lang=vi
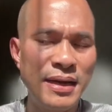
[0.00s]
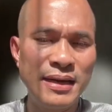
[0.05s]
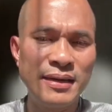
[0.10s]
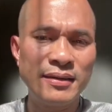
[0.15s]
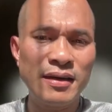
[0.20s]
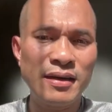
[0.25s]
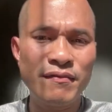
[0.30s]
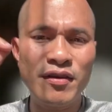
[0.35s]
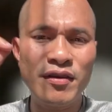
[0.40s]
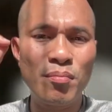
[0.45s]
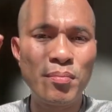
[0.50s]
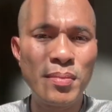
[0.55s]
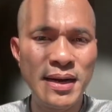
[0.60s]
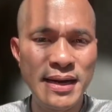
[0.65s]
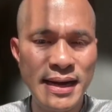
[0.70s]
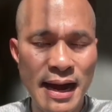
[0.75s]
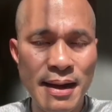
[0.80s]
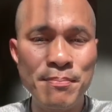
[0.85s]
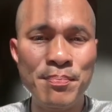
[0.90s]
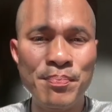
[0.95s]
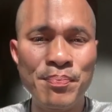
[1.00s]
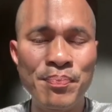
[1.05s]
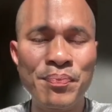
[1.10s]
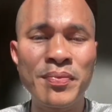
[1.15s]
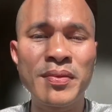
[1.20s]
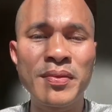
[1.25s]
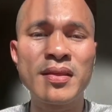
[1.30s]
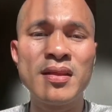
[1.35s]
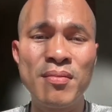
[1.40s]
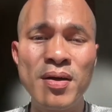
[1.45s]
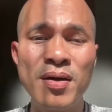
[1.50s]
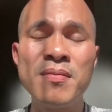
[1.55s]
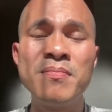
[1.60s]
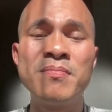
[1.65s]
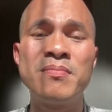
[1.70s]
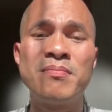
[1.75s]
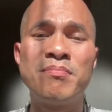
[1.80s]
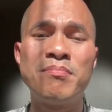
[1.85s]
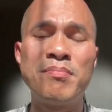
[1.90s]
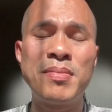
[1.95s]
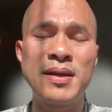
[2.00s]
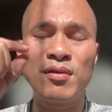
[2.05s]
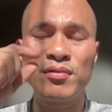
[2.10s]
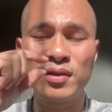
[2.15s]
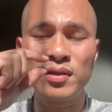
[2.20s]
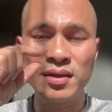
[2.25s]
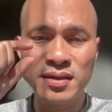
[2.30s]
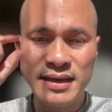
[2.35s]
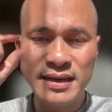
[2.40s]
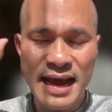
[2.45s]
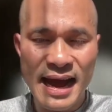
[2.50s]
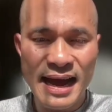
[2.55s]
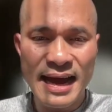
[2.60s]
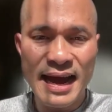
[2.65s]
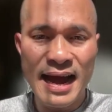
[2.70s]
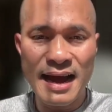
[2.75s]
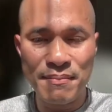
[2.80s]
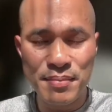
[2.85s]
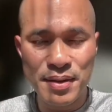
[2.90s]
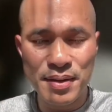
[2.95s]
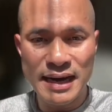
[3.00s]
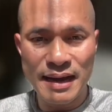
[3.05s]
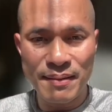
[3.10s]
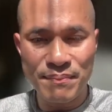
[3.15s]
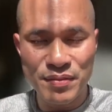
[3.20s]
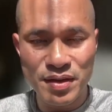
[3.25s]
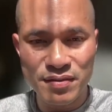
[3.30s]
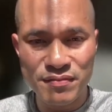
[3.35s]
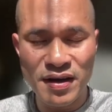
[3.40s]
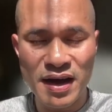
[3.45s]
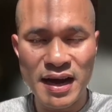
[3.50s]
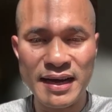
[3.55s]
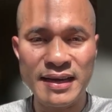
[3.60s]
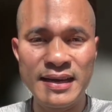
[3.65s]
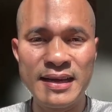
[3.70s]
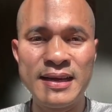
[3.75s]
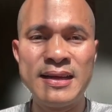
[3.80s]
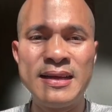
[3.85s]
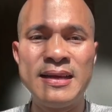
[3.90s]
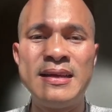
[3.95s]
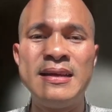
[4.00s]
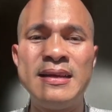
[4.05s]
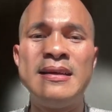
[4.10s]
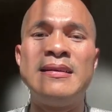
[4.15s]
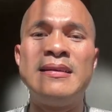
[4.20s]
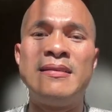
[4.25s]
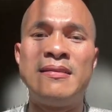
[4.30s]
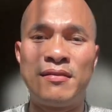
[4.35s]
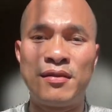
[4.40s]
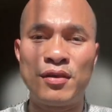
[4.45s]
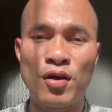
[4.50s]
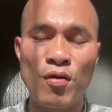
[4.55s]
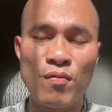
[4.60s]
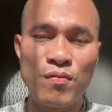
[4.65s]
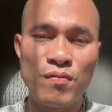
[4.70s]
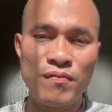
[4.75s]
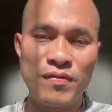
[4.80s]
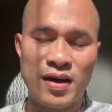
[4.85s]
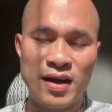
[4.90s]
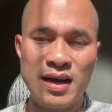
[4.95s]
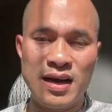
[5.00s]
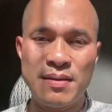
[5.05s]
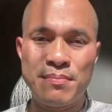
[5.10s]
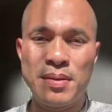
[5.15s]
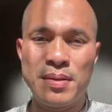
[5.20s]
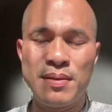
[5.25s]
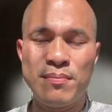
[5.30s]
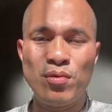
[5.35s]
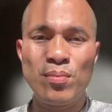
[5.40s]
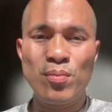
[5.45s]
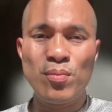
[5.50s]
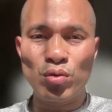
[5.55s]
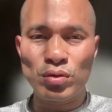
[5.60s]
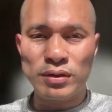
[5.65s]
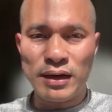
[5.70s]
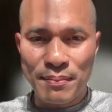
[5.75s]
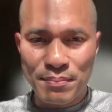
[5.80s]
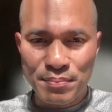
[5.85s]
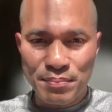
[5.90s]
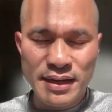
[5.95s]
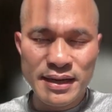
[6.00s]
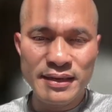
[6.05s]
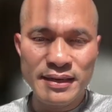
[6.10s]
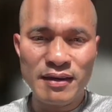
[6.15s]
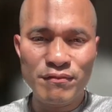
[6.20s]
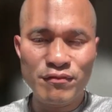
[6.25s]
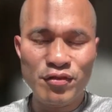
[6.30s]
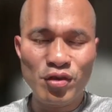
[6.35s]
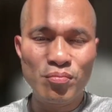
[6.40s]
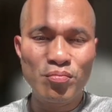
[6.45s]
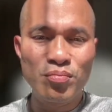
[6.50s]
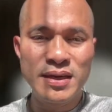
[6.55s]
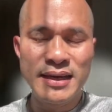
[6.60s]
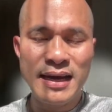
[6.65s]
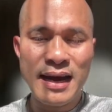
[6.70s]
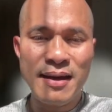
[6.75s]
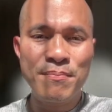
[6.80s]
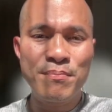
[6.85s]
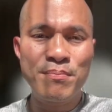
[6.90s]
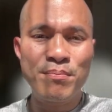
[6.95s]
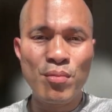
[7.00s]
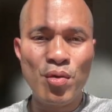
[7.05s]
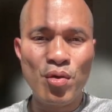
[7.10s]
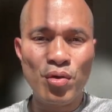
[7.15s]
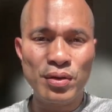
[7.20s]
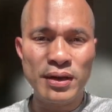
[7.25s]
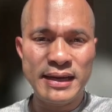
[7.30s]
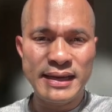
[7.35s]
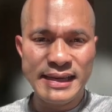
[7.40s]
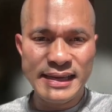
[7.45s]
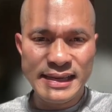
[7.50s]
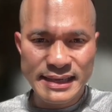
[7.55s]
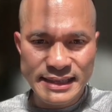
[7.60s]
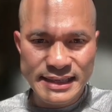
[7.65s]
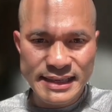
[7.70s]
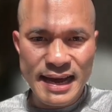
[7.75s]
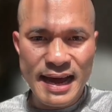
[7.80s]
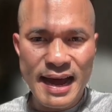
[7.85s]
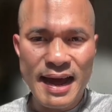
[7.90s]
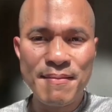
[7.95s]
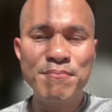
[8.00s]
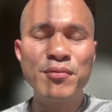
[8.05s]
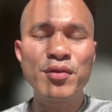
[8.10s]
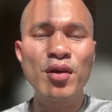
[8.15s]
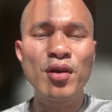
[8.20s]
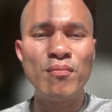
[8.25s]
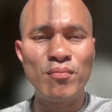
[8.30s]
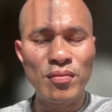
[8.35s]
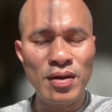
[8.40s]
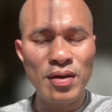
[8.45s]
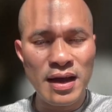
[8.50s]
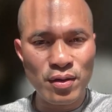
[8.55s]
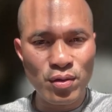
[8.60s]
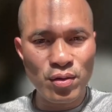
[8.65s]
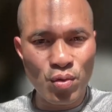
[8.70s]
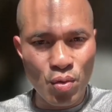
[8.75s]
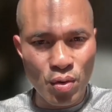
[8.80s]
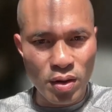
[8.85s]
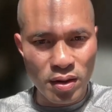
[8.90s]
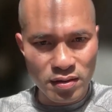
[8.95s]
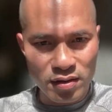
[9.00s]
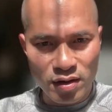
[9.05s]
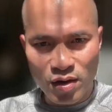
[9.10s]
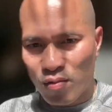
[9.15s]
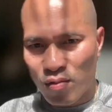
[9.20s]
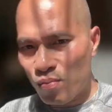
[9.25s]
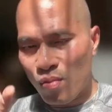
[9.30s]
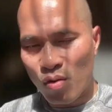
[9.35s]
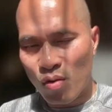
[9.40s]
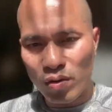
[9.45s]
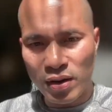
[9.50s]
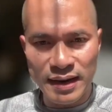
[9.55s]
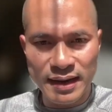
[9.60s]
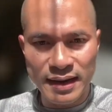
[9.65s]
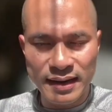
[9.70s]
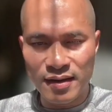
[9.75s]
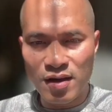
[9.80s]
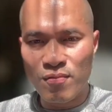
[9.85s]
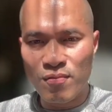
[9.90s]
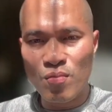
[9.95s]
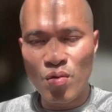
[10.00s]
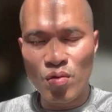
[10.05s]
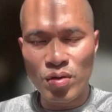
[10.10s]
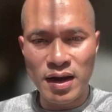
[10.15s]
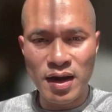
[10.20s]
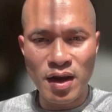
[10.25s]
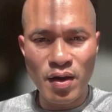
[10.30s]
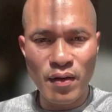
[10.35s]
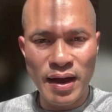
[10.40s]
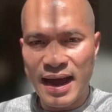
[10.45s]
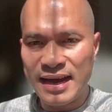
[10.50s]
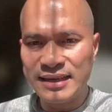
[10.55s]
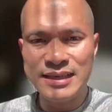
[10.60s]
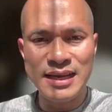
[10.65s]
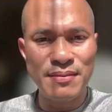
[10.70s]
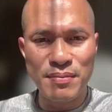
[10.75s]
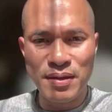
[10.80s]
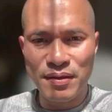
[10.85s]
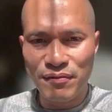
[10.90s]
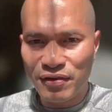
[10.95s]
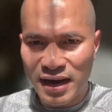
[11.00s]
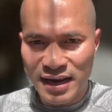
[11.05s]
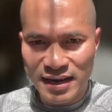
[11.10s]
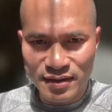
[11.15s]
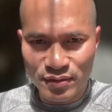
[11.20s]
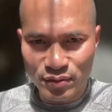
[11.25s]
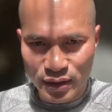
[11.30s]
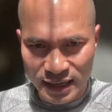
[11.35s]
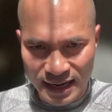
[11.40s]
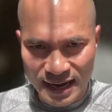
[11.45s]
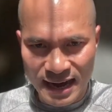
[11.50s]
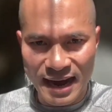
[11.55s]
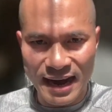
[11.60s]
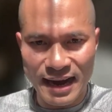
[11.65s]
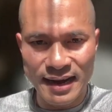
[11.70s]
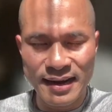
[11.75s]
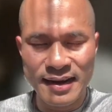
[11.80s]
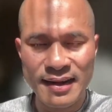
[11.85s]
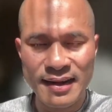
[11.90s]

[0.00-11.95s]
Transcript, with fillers: nghìn trong vòng 10 năm đúng không mình đầu tư dài hạn 10 năm như vậy cùng với là mình mua 100 nghìn trong vòng 10 năm một cái ETF cũng là của cùng một kỳ cùng một cái loại S&P 500 cả